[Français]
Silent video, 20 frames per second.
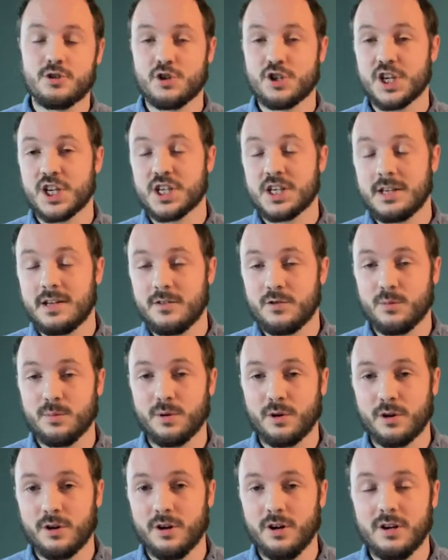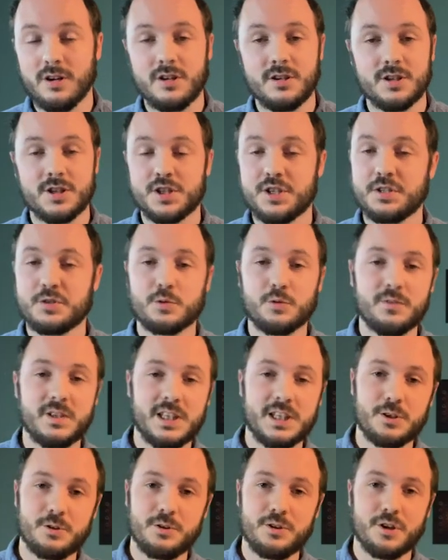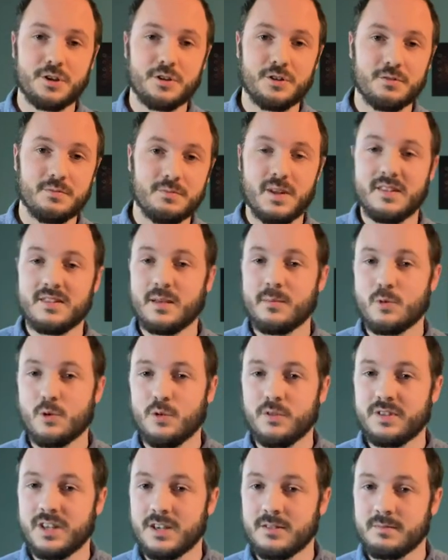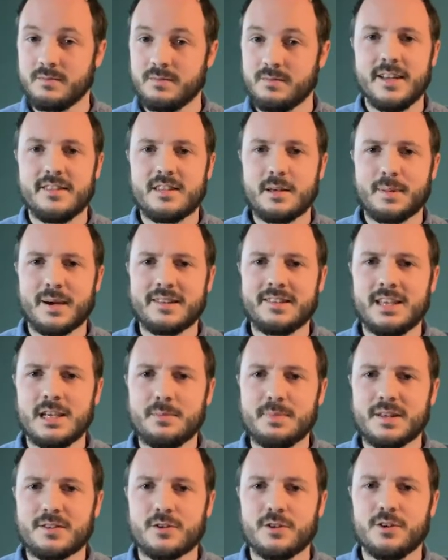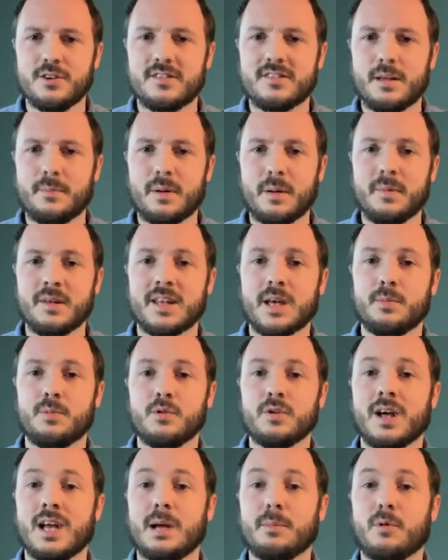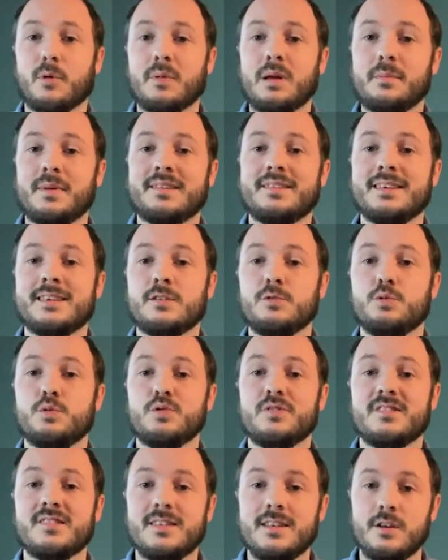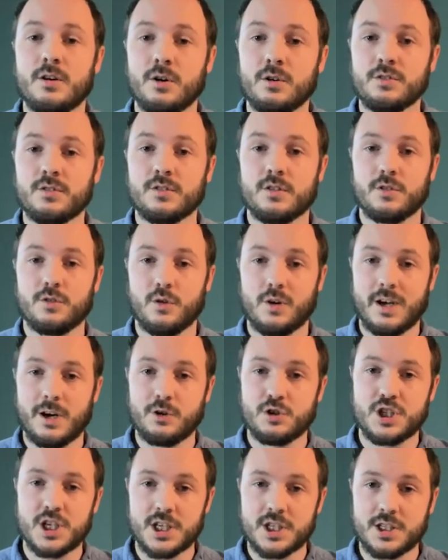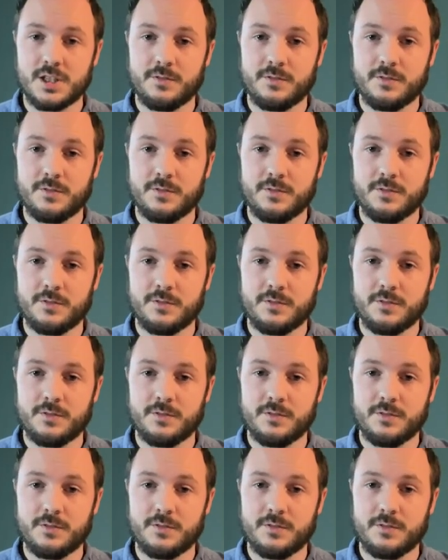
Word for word: Je cherchais des hamburgers, j'ai trouvé des hot dogs, et ça me convient. Et c'est pratique parce que ça permet de répondre à la problématique du silence dans la recherche